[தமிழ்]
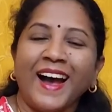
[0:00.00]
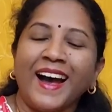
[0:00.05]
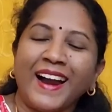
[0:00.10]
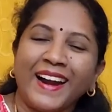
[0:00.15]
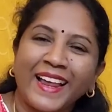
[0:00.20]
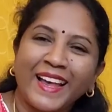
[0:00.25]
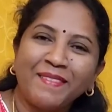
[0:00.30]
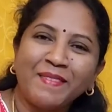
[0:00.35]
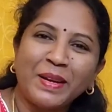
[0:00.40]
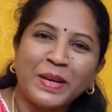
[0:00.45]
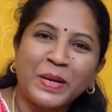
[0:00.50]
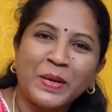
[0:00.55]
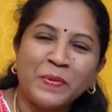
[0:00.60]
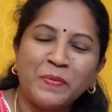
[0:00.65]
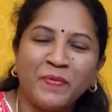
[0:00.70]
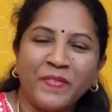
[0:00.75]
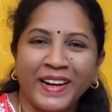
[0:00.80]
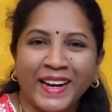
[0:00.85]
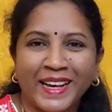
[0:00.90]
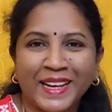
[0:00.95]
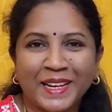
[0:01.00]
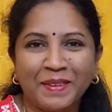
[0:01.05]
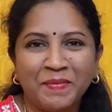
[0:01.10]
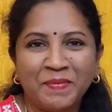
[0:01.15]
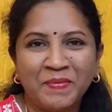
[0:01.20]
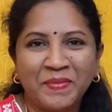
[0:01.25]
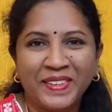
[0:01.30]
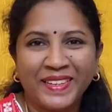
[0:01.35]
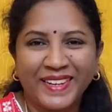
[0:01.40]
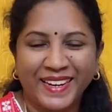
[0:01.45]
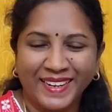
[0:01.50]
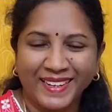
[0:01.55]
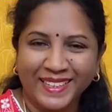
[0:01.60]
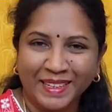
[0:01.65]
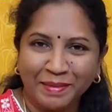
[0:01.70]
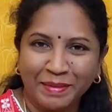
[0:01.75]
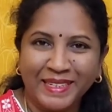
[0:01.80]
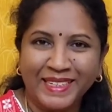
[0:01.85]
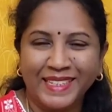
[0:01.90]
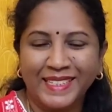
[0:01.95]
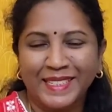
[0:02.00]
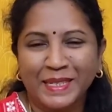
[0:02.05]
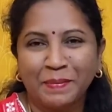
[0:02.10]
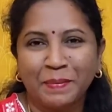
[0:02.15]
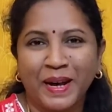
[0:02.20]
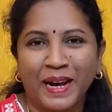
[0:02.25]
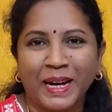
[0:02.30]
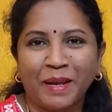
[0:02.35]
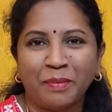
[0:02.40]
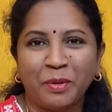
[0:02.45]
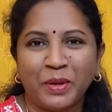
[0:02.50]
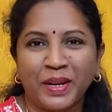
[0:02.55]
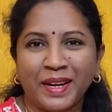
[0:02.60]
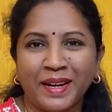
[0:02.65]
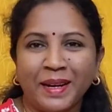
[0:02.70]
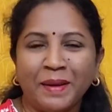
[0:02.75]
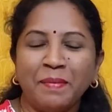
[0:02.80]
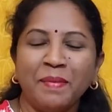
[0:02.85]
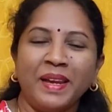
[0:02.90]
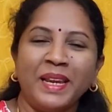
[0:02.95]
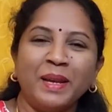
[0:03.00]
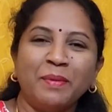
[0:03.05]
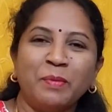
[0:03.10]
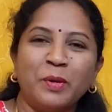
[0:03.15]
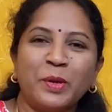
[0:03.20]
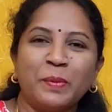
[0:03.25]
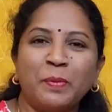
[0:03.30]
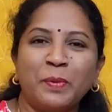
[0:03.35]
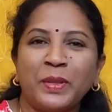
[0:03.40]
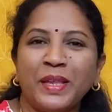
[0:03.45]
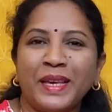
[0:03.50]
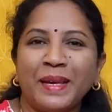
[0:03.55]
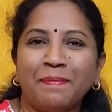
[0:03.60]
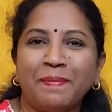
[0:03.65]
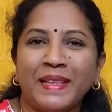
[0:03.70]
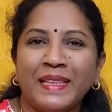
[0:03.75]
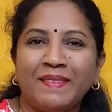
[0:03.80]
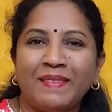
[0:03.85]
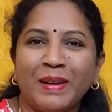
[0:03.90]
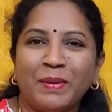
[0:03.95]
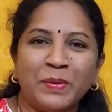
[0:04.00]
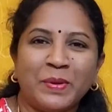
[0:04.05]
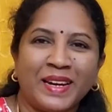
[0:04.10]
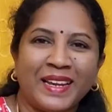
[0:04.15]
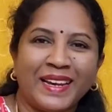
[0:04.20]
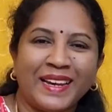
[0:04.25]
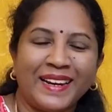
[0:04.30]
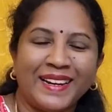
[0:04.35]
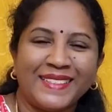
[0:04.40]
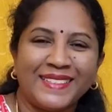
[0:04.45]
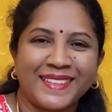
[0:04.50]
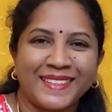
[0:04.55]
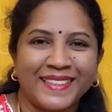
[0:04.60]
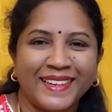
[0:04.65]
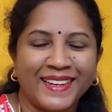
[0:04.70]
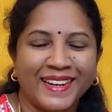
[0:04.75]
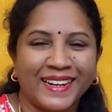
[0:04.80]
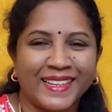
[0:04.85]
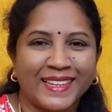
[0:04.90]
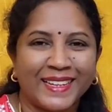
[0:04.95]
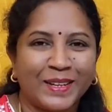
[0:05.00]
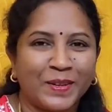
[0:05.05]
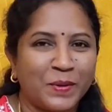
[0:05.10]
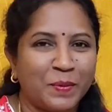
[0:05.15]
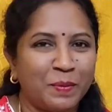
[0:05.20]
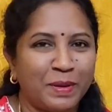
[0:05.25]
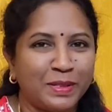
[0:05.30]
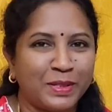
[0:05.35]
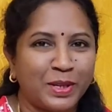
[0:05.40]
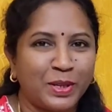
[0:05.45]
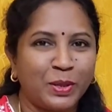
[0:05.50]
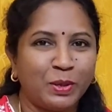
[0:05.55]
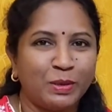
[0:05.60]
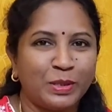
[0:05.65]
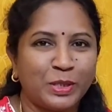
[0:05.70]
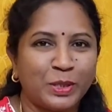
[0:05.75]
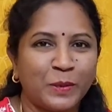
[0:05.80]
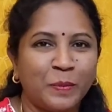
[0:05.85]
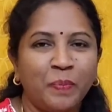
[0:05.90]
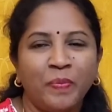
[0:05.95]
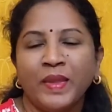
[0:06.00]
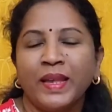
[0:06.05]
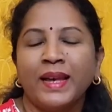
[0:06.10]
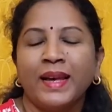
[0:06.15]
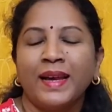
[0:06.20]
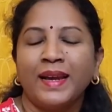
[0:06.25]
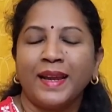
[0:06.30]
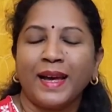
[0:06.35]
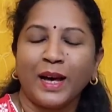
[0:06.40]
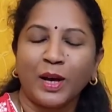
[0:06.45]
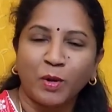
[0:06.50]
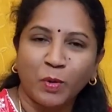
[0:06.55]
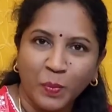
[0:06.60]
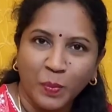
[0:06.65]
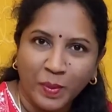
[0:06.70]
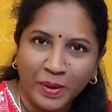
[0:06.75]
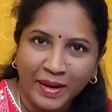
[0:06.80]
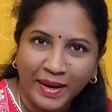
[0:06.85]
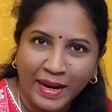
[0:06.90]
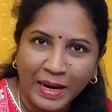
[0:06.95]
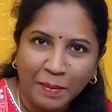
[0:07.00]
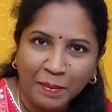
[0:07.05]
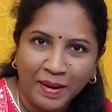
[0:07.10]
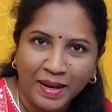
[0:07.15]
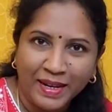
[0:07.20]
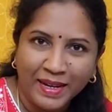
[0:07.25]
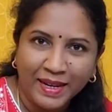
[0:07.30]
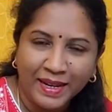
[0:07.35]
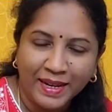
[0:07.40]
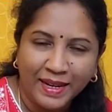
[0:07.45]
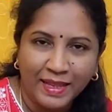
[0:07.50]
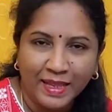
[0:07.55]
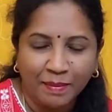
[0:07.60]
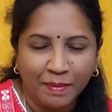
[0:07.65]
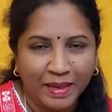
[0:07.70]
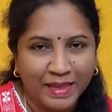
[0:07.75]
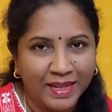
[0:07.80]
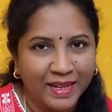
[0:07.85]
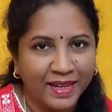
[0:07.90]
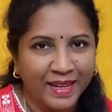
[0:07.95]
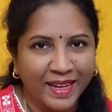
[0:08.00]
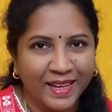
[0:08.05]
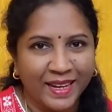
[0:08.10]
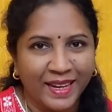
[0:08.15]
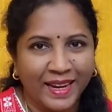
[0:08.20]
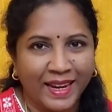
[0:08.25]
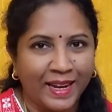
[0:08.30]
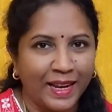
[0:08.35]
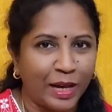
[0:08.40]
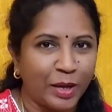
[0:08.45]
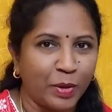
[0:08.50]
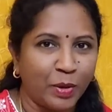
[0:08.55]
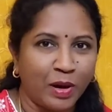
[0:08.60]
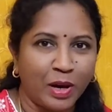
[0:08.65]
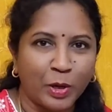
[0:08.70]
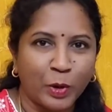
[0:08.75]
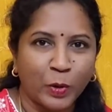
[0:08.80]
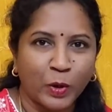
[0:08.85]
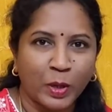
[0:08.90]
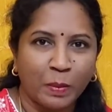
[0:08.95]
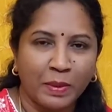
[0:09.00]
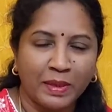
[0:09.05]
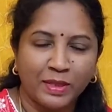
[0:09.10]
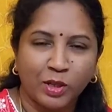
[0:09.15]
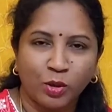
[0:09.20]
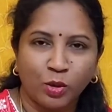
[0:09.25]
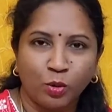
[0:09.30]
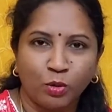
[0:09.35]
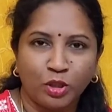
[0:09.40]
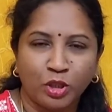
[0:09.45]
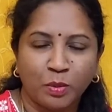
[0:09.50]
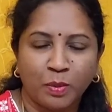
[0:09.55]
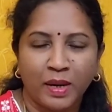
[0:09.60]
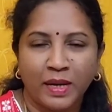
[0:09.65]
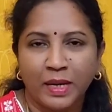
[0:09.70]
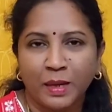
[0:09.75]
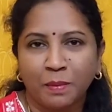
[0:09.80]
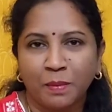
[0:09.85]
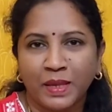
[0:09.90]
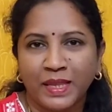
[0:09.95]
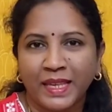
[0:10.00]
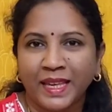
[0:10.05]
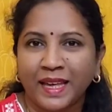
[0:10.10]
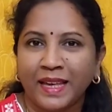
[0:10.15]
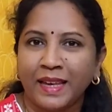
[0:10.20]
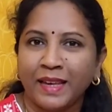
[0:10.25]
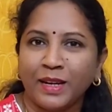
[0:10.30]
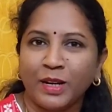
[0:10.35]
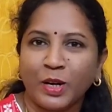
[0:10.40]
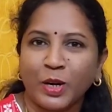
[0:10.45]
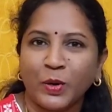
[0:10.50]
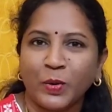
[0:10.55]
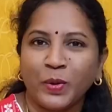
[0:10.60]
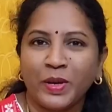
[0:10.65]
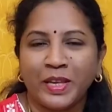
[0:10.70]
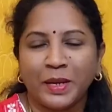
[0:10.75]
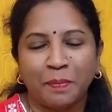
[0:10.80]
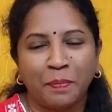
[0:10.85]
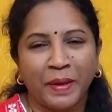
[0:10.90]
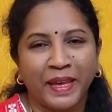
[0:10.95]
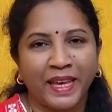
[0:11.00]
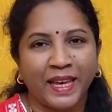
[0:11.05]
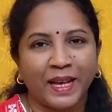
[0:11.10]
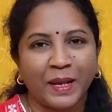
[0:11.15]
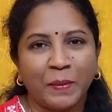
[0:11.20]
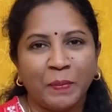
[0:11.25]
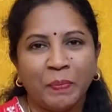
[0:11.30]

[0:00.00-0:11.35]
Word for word: அனைவருக்கும் வணக்கம் நான் தமிழரசி பாலமுருகன் மீண்டும் ஒரு புதிய பதிவில் உங்களை எல்லாம் சந்திக்கிறதுல ரொம்ப சந்தோஷம் நான் ரொம்ப நலமாக இருக்கிறேன் அதை மாதிரி நீங்கள் எல்லாரும் ஆரோக்கியமாக சந்தோஷமாக நிம்மதியாக இருக்கணும் இருப்பீங்க